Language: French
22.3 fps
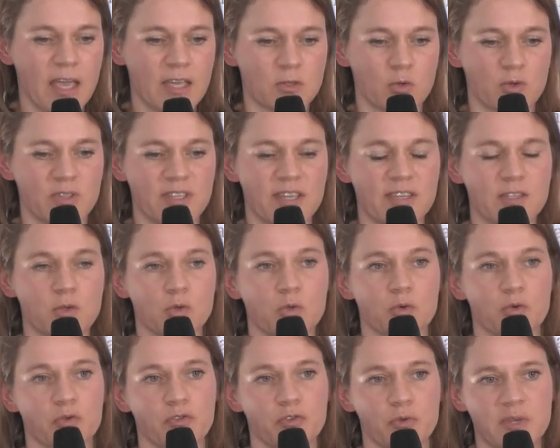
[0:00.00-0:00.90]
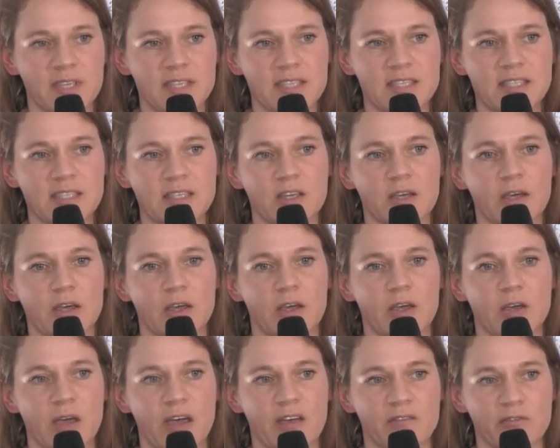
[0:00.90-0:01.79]
Ce test de fuite euh,
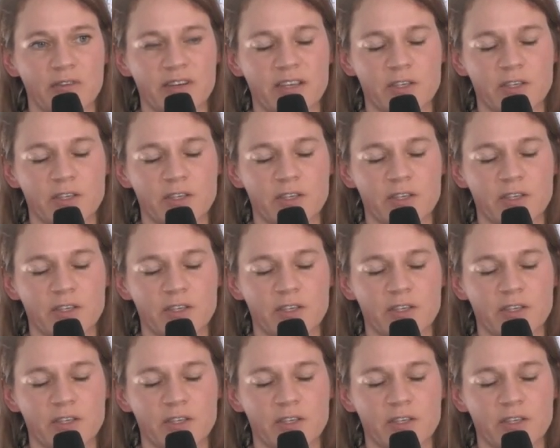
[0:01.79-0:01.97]
avant